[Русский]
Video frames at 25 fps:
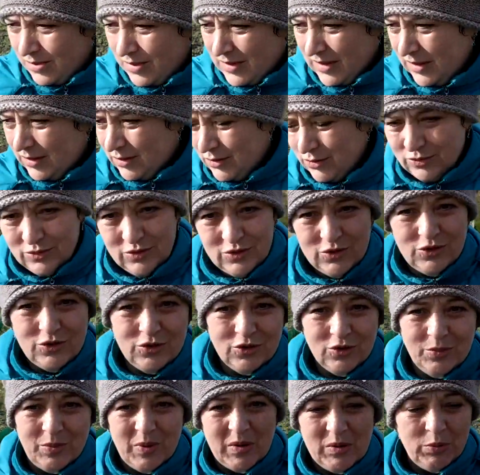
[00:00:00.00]
пойду
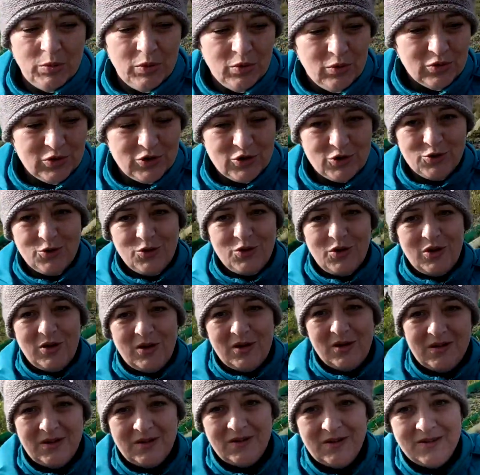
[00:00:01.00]
еще подброшу
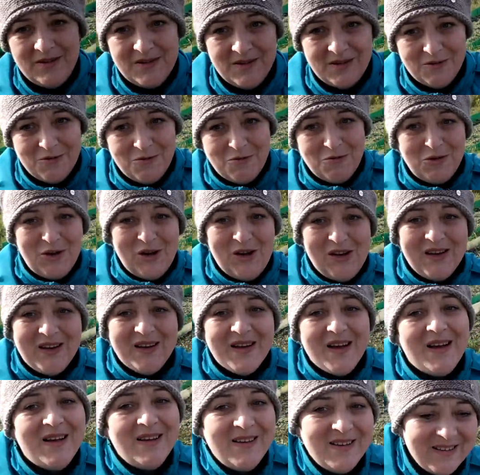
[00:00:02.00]

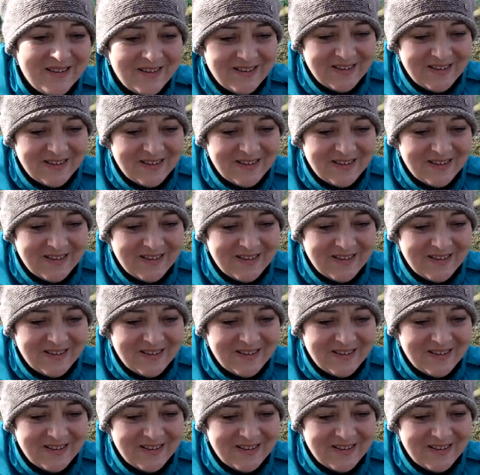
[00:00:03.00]
уголька.